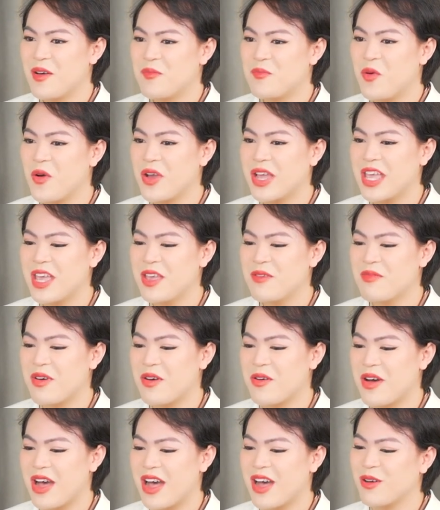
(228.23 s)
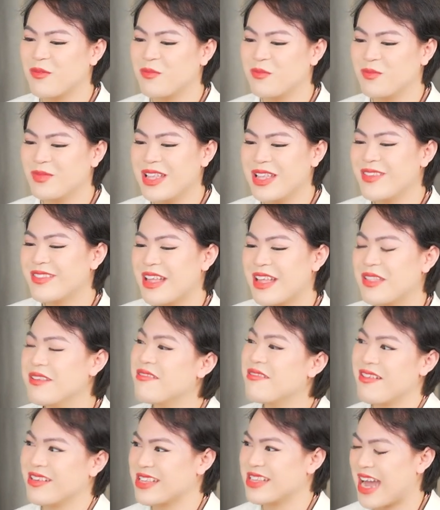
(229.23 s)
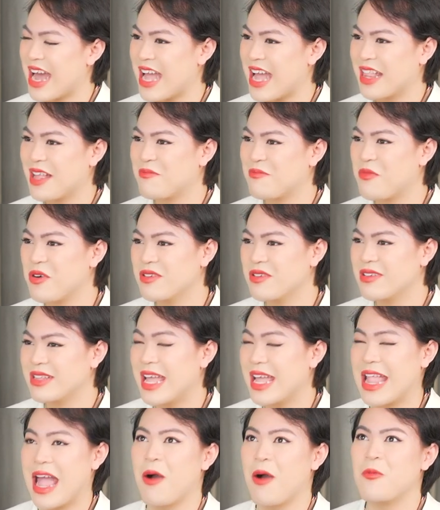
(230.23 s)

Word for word: mỗi khi mà hoàng đi ra đường chẳng hạn là mọi người thế nào